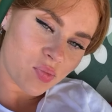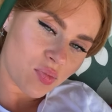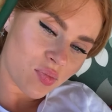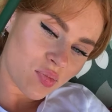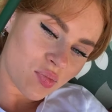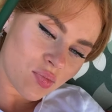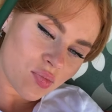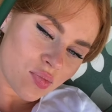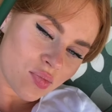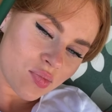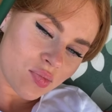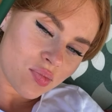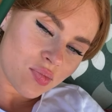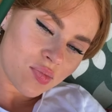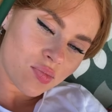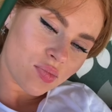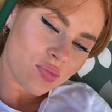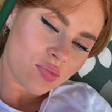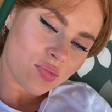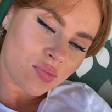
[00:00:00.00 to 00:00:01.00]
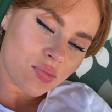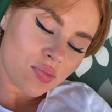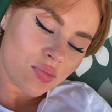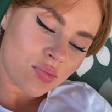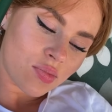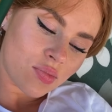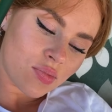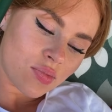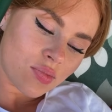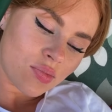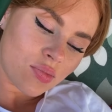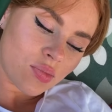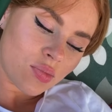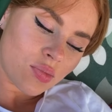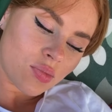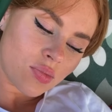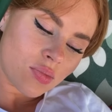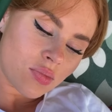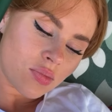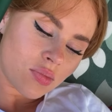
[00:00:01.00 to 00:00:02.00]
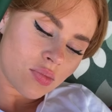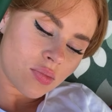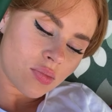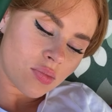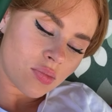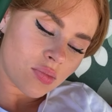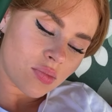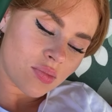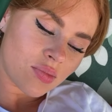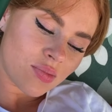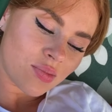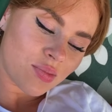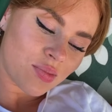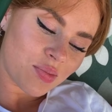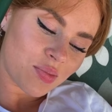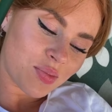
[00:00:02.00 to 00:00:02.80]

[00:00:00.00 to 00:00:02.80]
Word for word: А научишь, а научишь меня, э, как водолазом быть?